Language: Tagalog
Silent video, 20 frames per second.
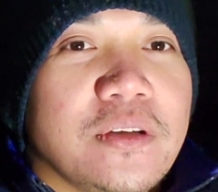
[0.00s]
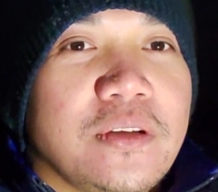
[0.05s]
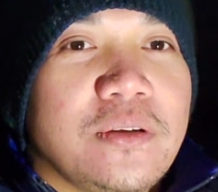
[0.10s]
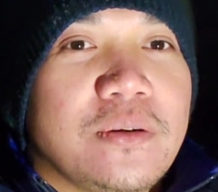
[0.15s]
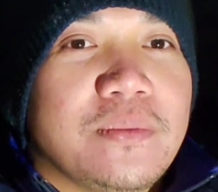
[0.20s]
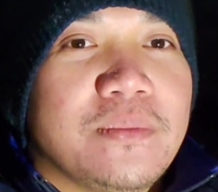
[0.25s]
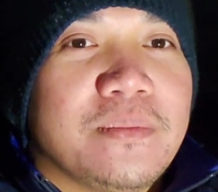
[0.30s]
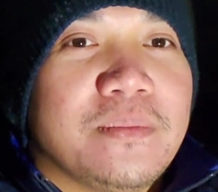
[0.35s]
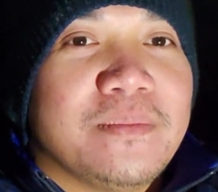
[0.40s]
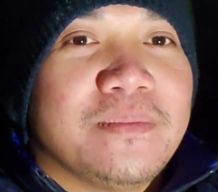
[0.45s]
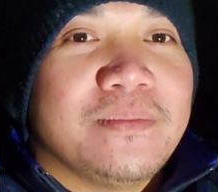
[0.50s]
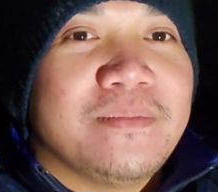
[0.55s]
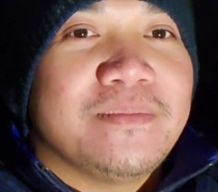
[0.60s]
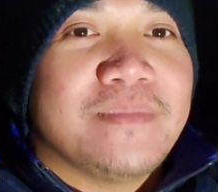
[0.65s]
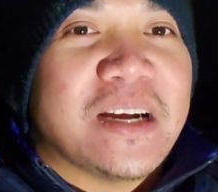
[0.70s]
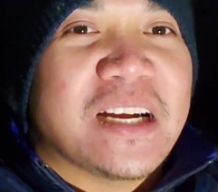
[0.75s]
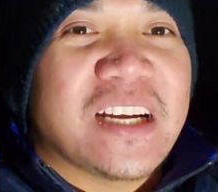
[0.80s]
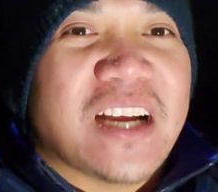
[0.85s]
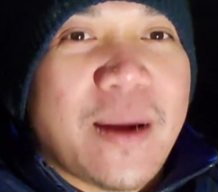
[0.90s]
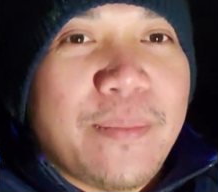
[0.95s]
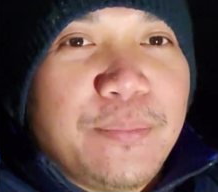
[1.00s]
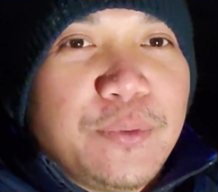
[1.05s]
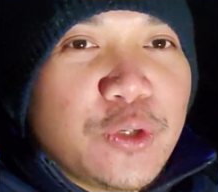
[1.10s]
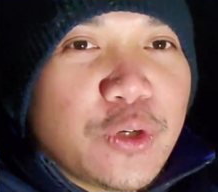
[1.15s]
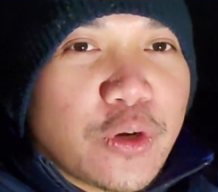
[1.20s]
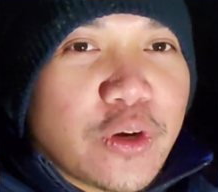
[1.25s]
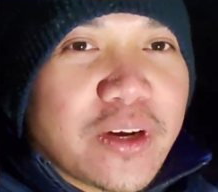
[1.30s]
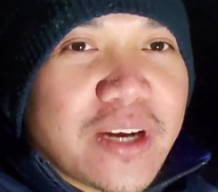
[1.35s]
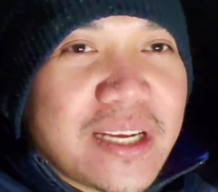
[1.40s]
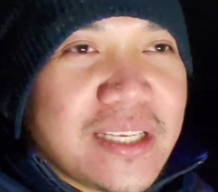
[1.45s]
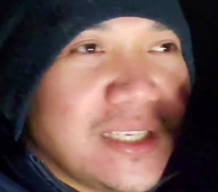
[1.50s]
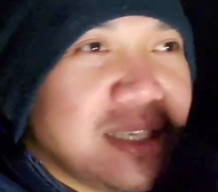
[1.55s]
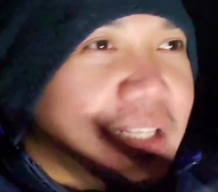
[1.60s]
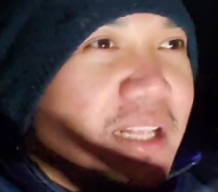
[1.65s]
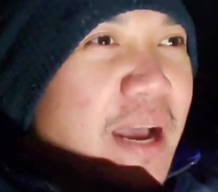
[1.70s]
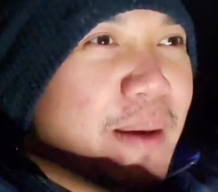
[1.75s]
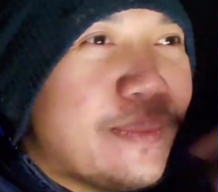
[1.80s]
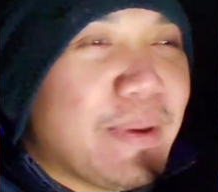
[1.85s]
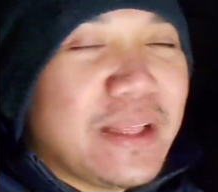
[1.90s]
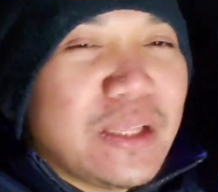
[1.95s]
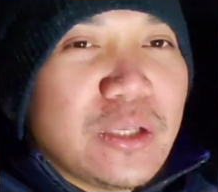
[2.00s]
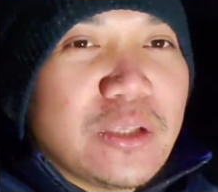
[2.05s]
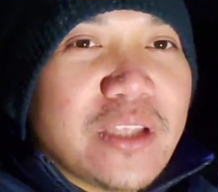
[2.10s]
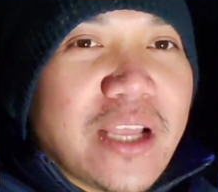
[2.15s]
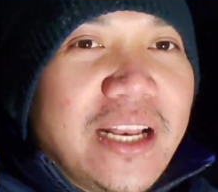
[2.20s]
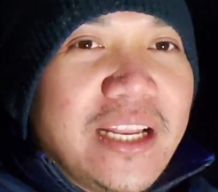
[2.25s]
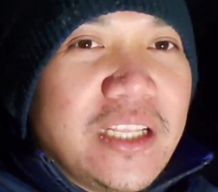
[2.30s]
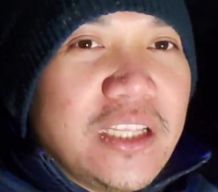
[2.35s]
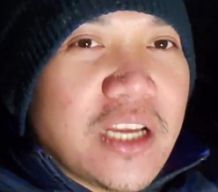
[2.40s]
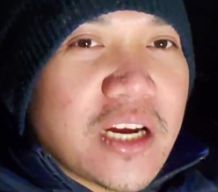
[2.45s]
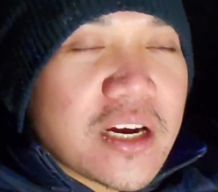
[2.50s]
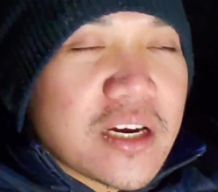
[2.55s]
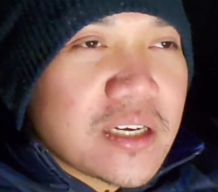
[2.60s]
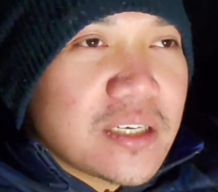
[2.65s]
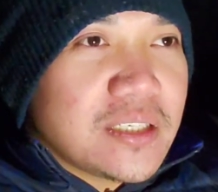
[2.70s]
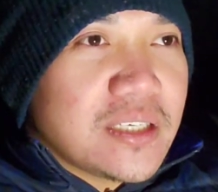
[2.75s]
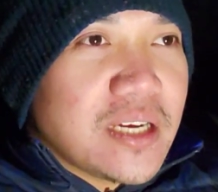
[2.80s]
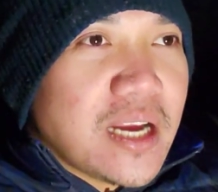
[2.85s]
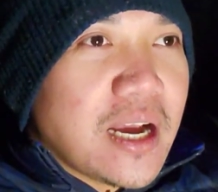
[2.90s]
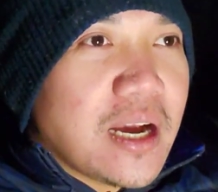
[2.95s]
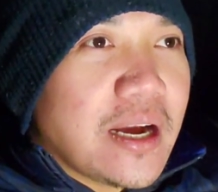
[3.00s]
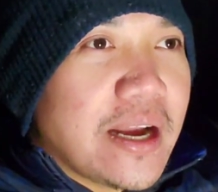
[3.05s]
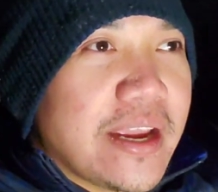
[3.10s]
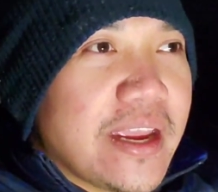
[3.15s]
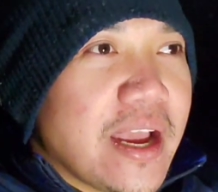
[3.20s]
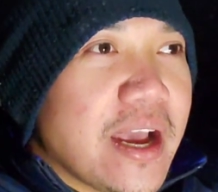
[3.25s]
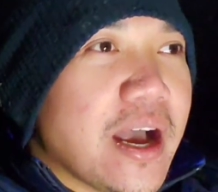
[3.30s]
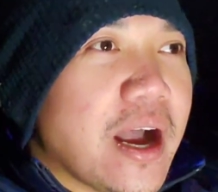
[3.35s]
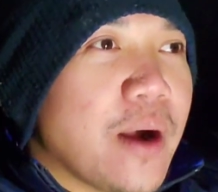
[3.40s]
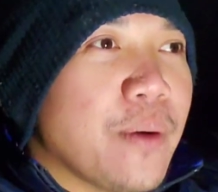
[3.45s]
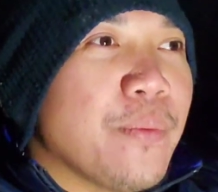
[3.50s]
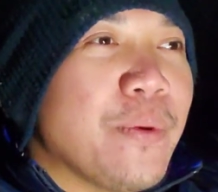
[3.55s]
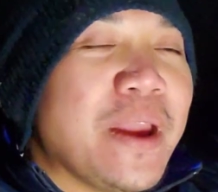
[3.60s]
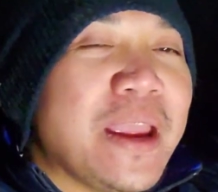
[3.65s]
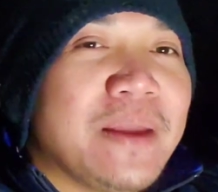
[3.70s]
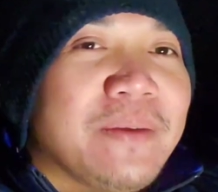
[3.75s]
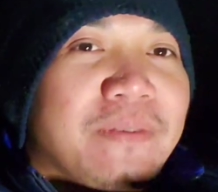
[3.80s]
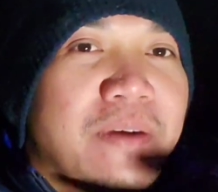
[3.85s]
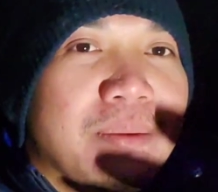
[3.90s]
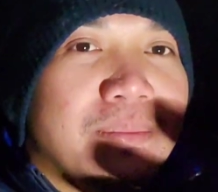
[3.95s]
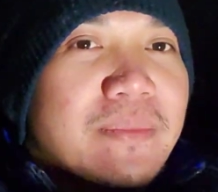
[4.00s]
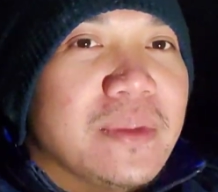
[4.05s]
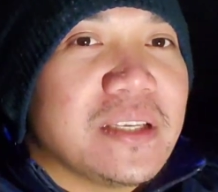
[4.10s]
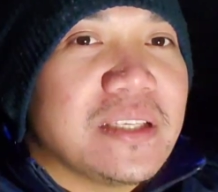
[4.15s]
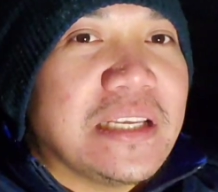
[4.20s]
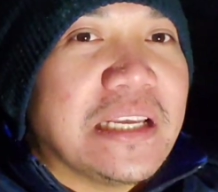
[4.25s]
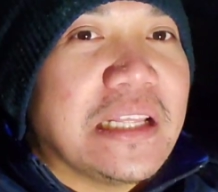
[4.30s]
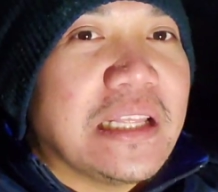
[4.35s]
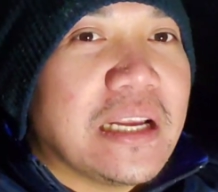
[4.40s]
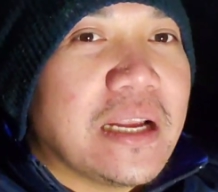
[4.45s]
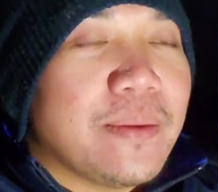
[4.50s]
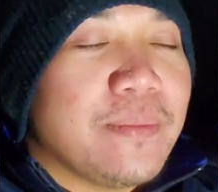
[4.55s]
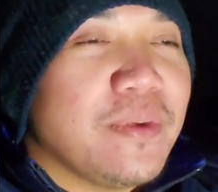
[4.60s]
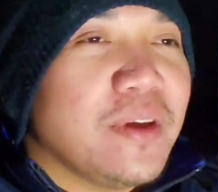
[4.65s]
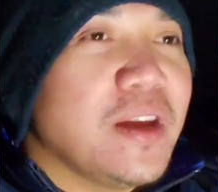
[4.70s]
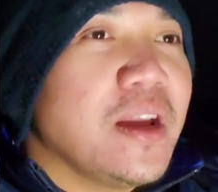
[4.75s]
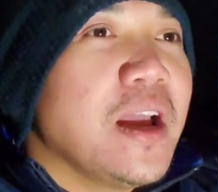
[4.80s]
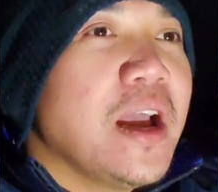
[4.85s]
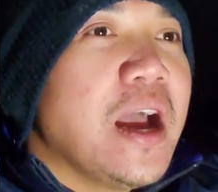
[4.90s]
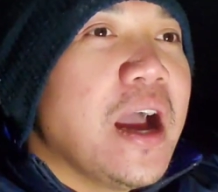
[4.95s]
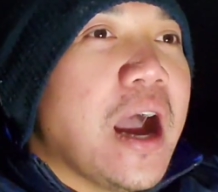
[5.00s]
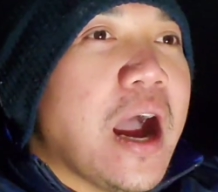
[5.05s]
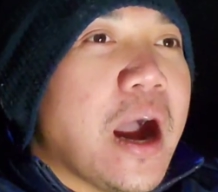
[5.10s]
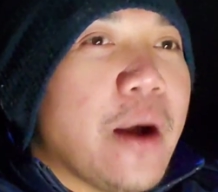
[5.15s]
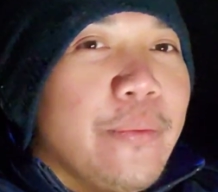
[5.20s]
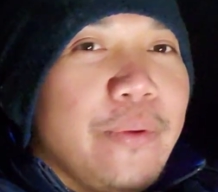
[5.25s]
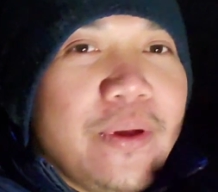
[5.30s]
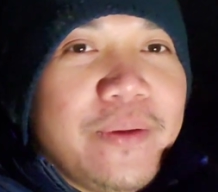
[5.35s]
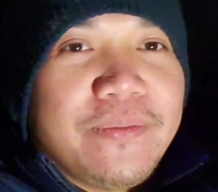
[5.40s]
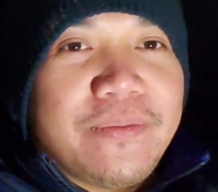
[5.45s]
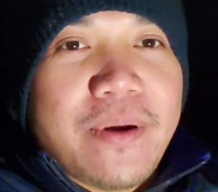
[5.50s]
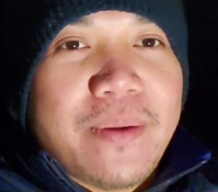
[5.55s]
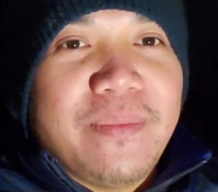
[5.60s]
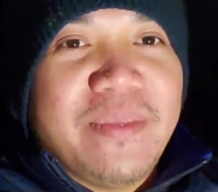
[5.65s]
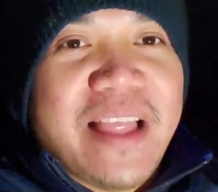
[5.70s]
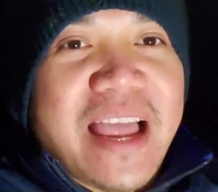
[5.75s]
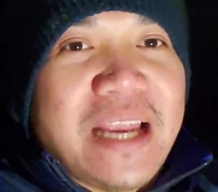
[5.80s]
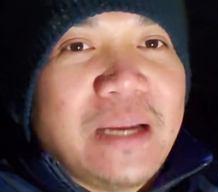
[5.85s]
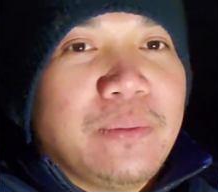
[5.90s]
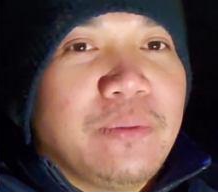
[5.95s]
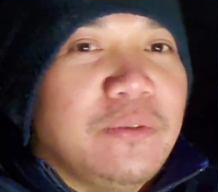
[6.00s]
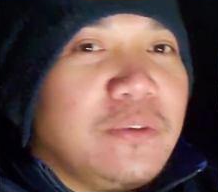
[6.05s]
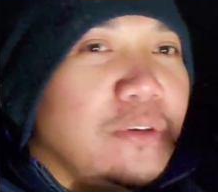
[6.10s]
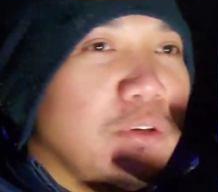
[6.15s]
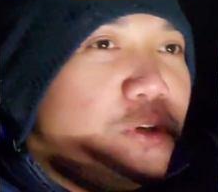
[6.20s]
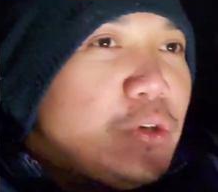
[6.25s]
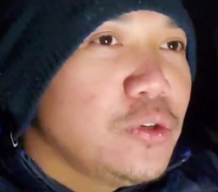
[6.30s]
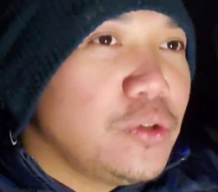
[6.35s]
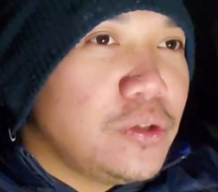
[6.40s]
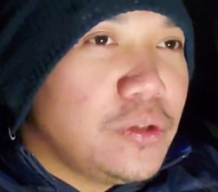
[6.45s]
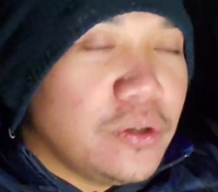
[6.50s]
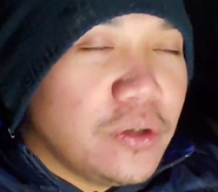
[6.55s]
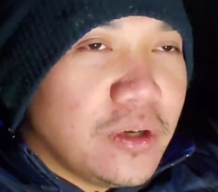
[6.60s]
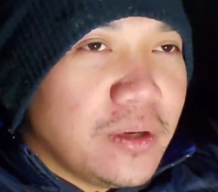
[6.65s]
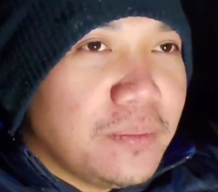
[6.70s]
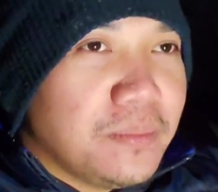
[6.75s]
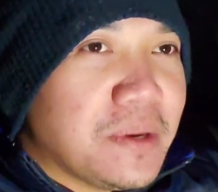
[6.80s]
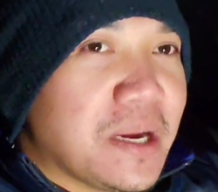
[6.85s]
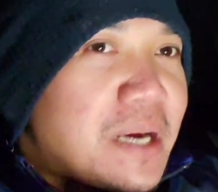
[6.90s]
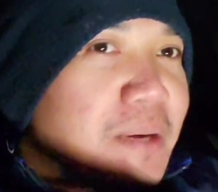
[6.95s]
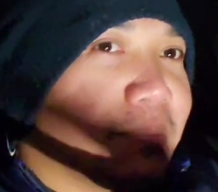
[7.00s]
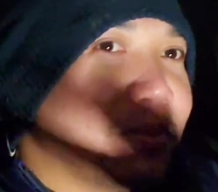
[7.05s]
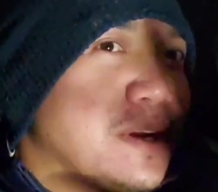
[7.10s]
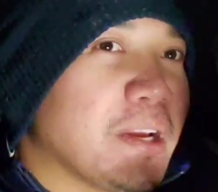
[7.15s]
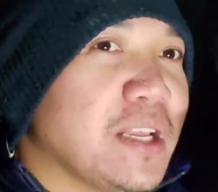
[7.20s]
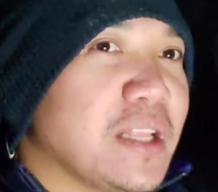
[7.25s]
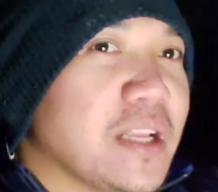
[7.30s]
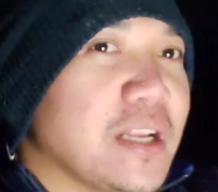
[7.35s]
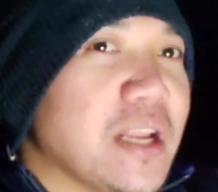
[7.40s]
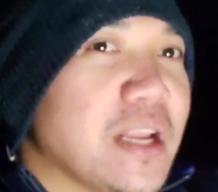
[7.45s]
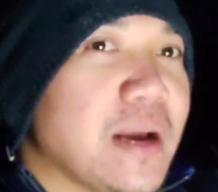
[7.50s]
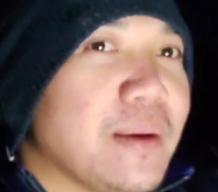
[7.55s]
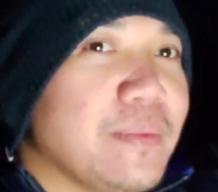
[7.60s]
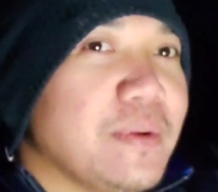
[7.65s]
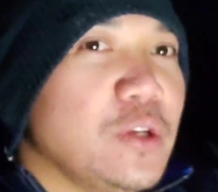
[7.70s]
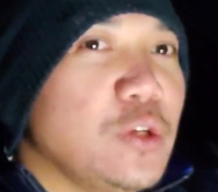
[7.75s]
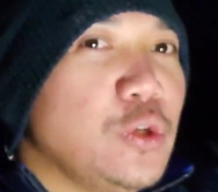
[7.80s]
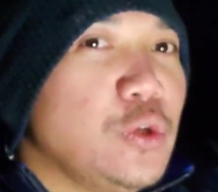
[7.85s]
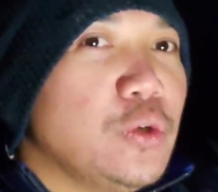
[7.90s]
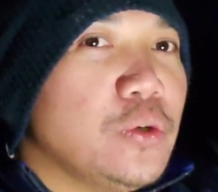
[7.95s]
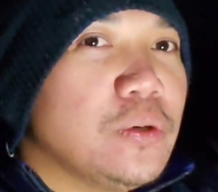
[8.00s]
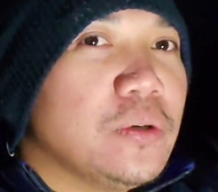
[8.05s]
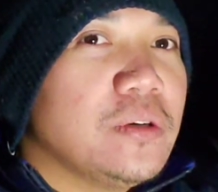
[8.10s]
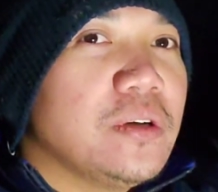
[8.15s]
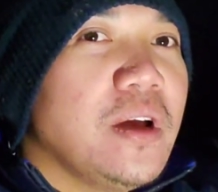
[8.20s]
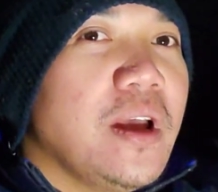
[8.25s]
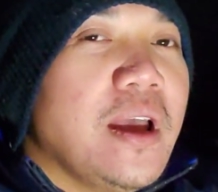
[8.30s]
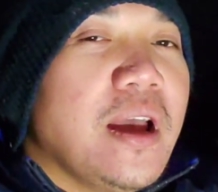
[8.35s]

yung mag-capture kasi dapat totally dark siya kaya away from the city kami away from light pollution para makita namin yung